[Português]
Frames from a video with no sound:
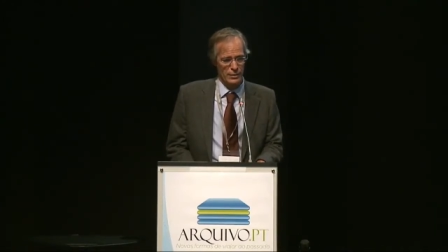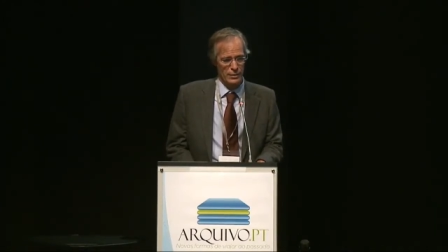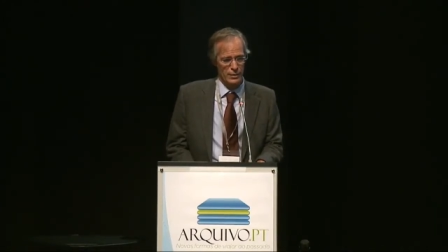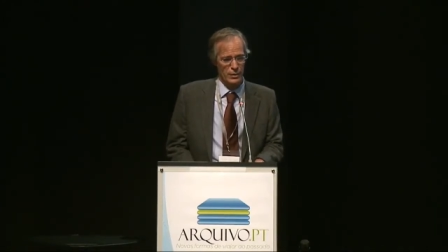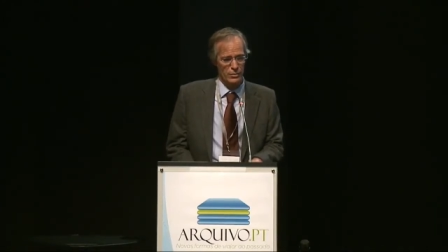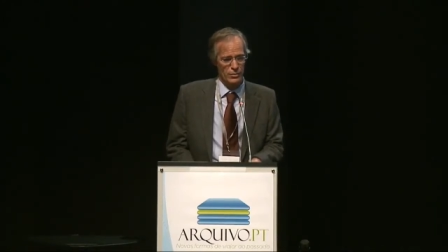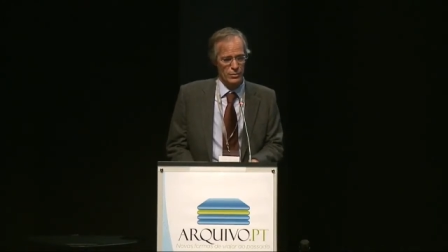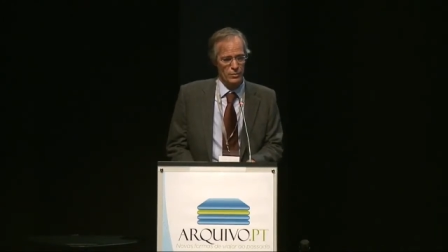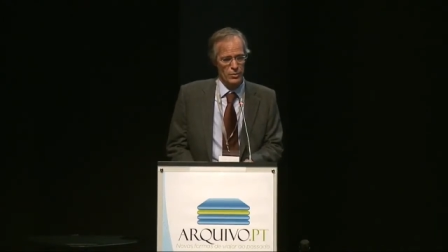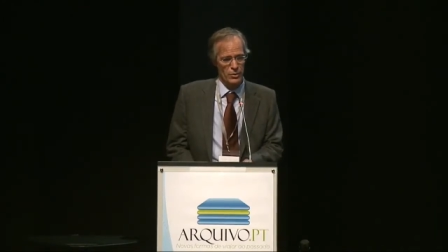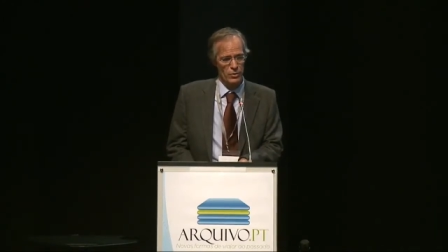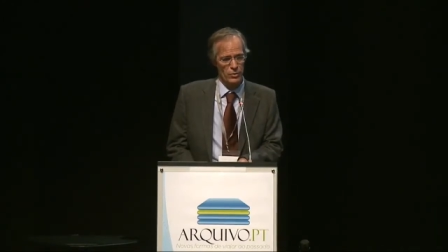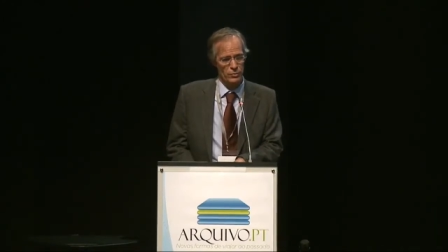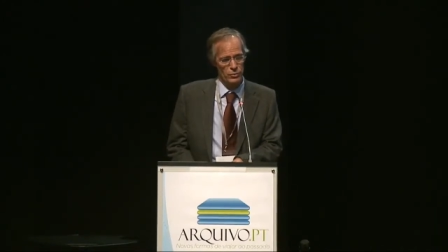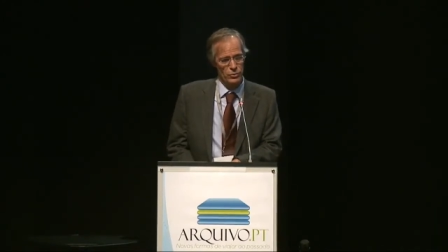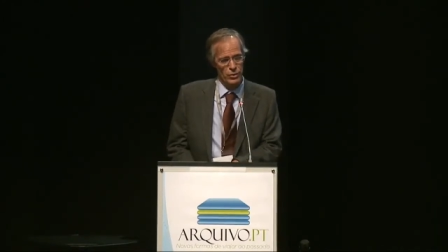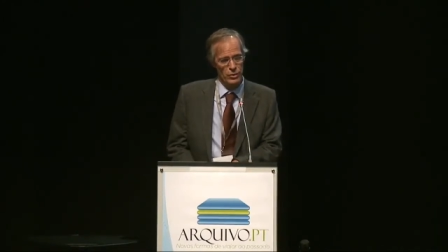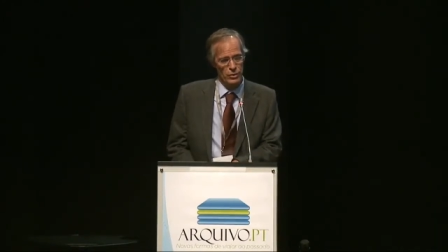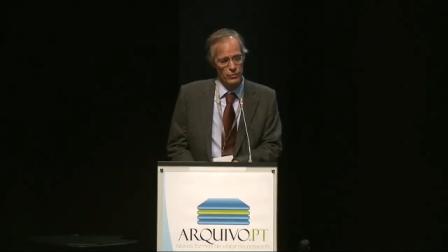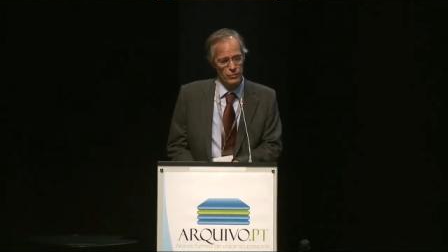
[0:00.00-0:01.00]
dentro da medida do
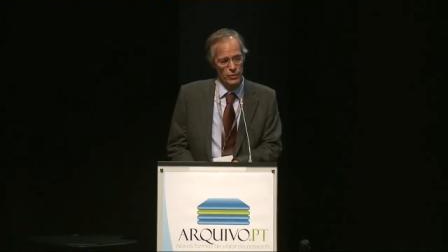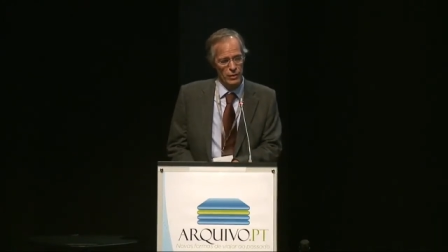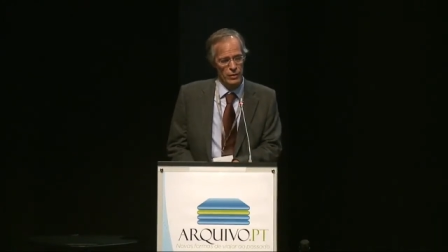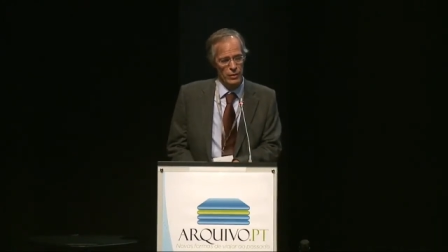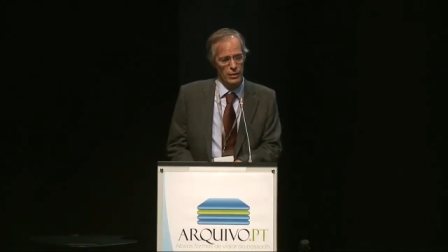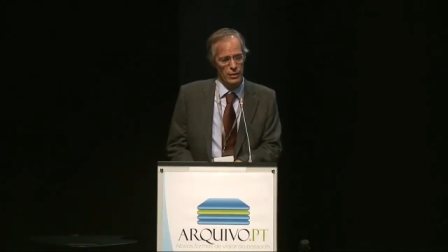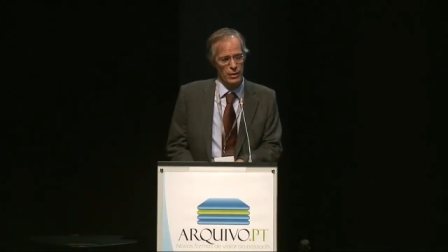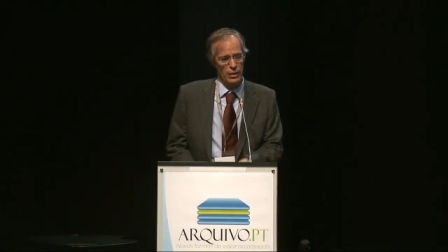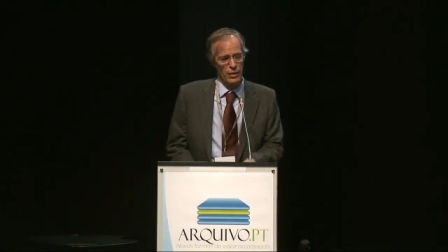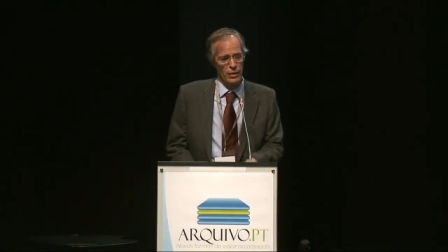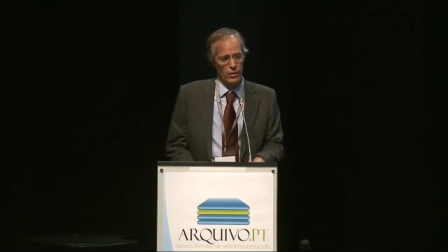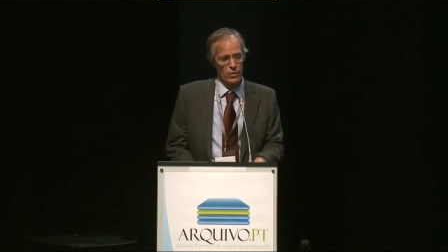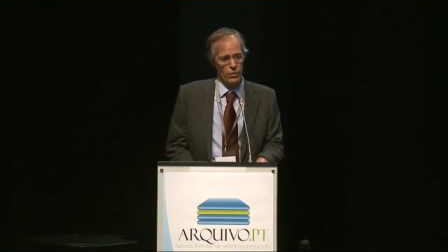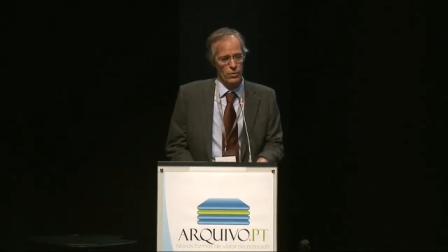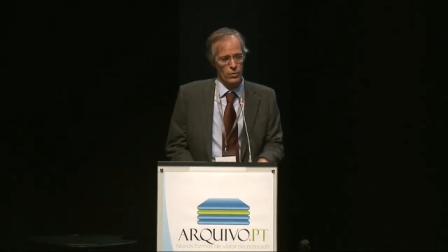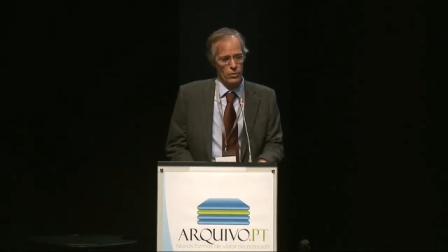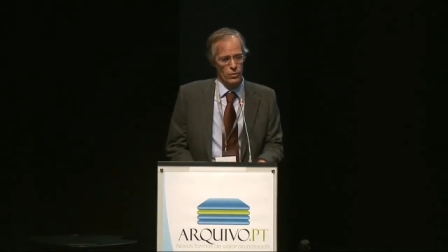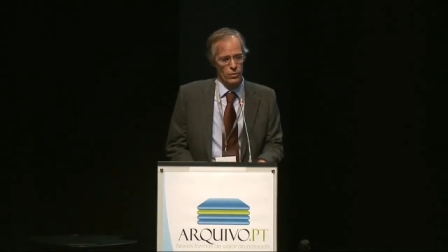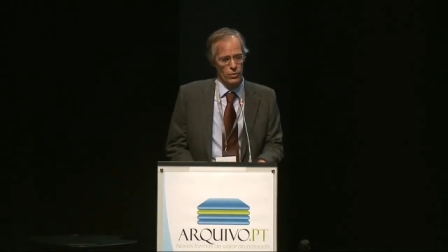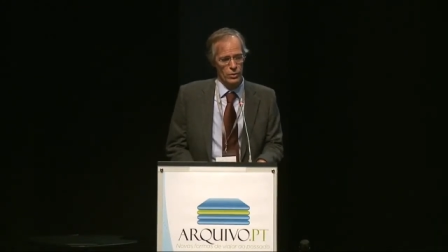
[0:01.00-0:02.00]
possível,
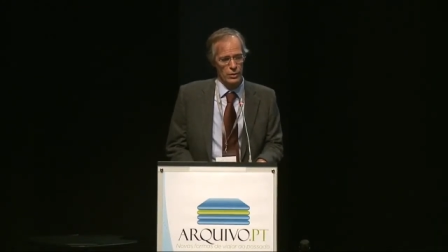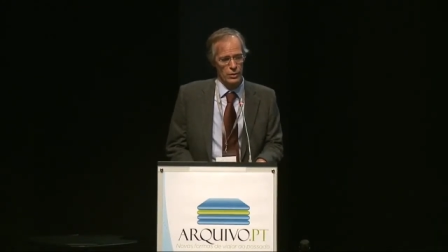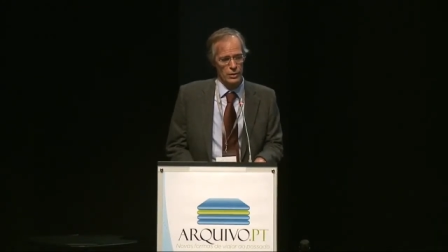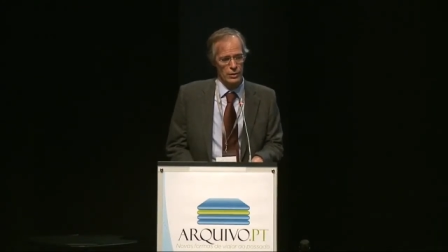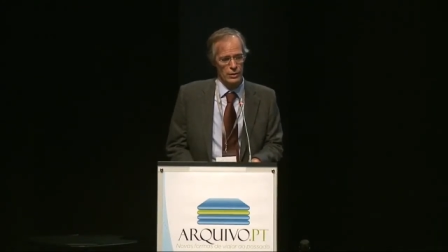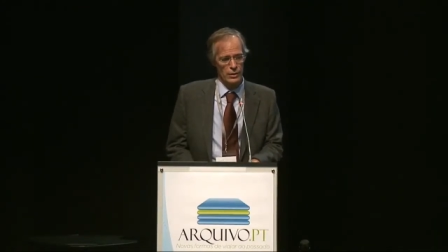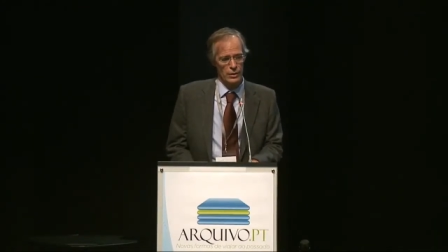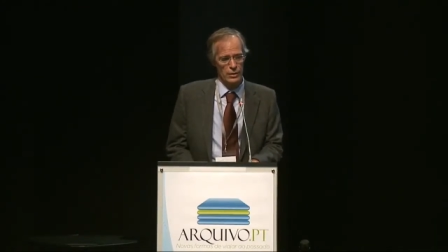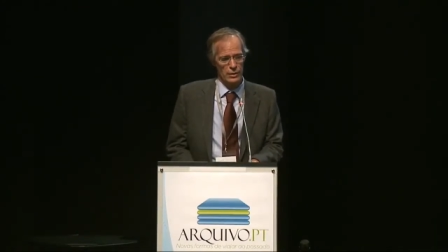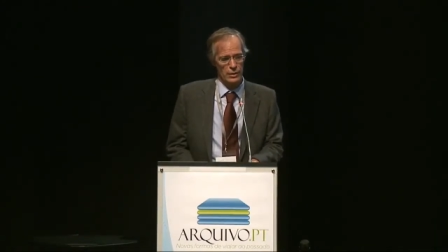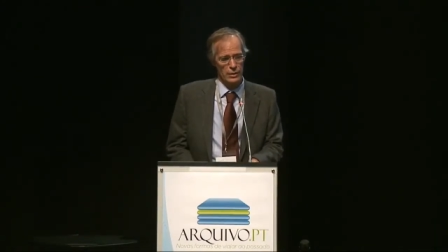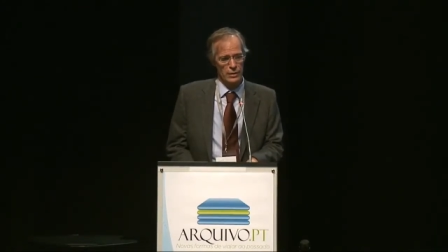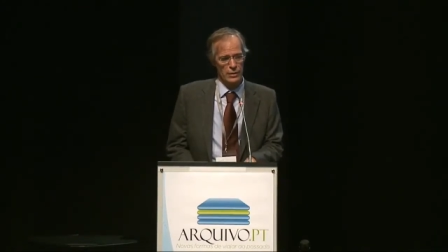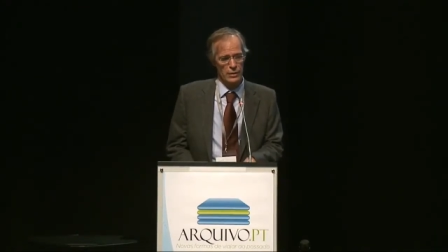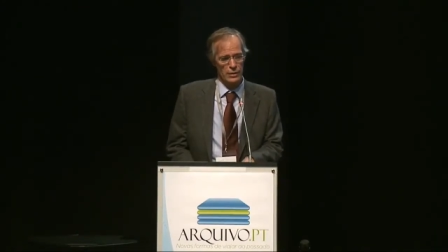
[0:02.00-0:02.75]
o que